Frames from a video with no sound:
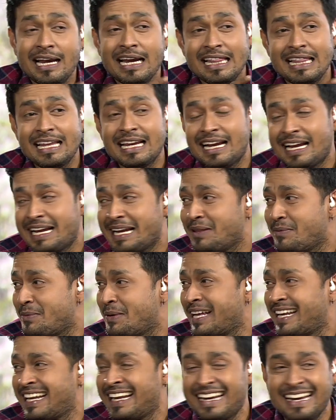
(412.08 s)
எழுதியிருக்காங்க
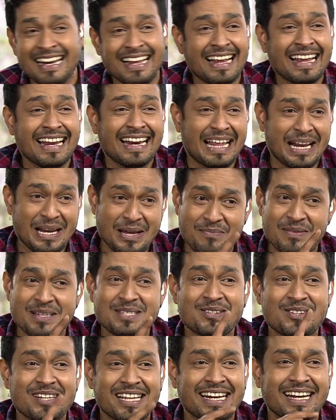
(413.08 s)
நிறைய பேர்
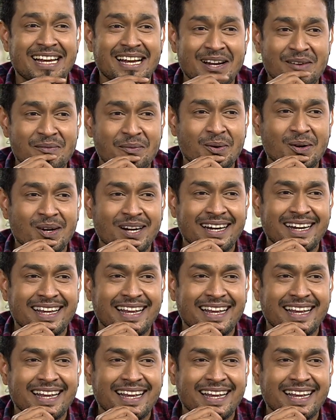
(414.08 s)
சொல்லியிருக்காங்க உங்கள்ட்ட